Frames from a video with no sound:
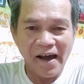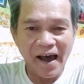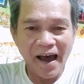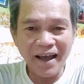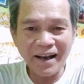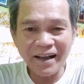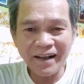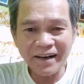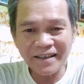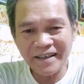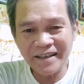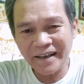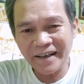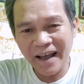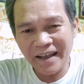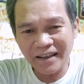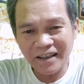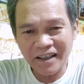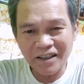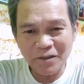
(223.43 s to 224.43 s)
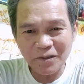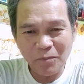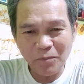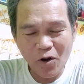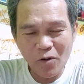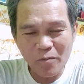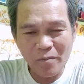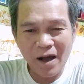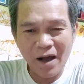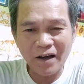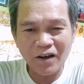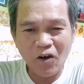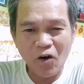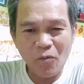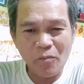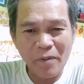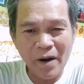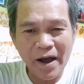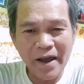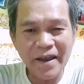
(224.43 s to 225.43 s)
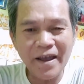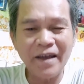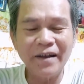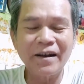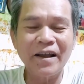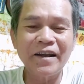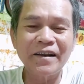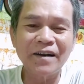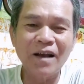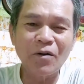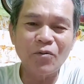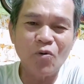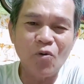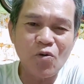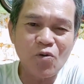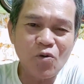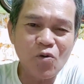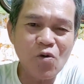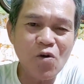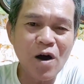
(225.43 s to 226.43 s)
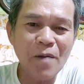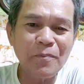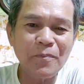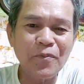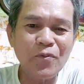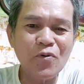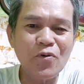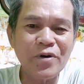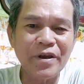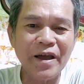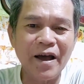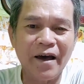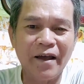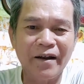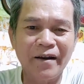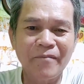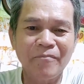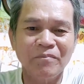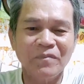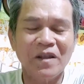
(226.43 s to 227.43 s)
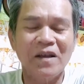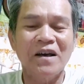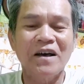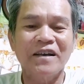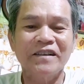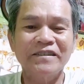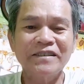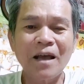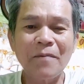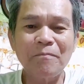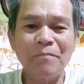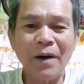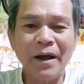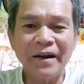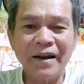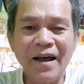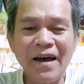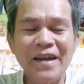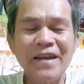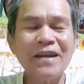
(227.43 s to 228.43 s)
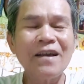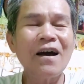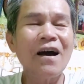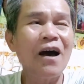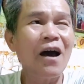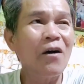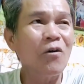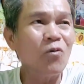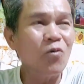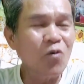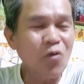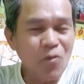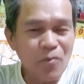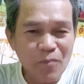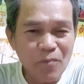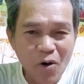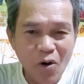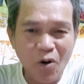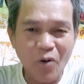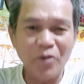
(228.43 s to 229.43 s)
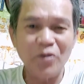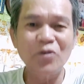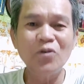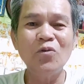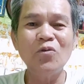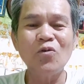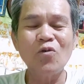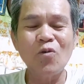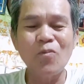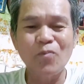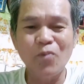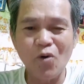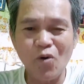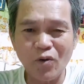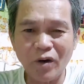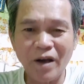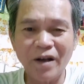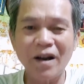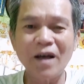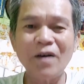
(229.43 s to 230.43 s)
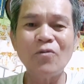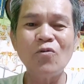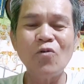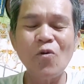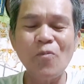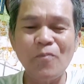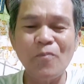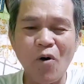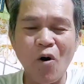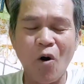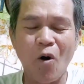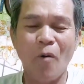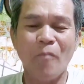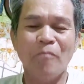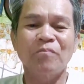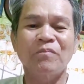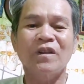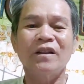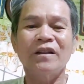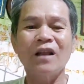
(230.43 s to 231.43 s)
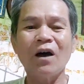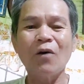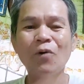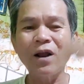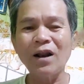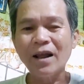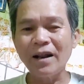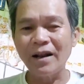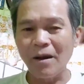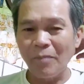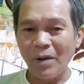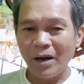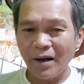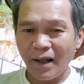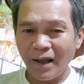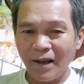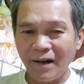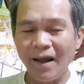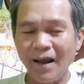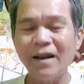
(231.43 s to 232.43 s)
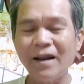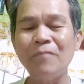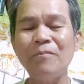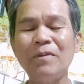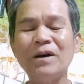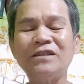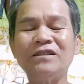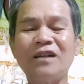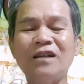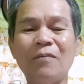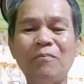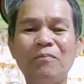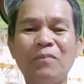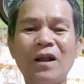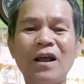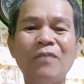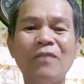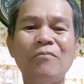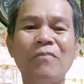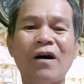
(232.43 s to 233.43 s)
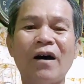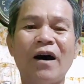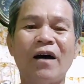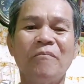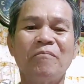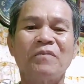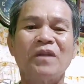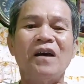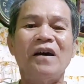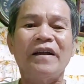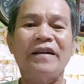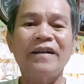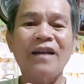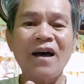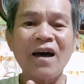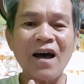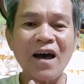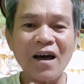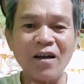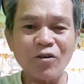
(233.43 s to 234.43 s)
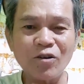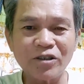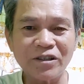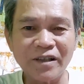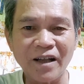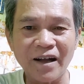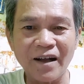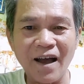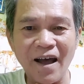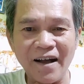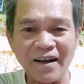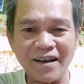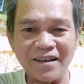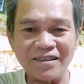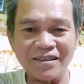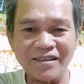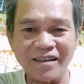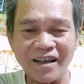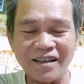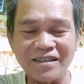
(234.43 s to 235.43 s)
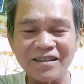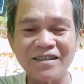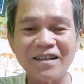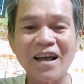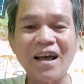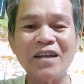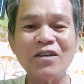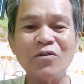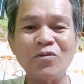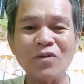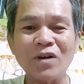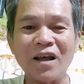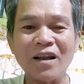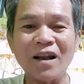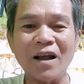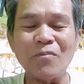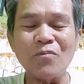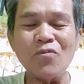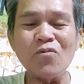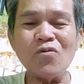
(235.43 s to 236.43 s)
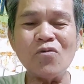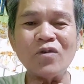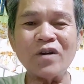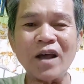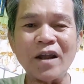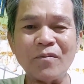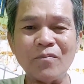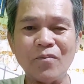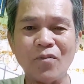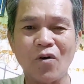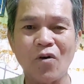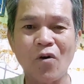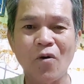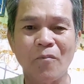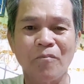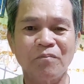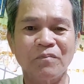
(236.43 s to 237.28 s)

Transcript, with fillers: Allerginitis po mga kaubayan ay nakukuha po yan sa panay ang ubo, yung ubo ka ng ubo, na wala naman na ilalabas na plema, na halos nagagasgas na yung lalamunan mo,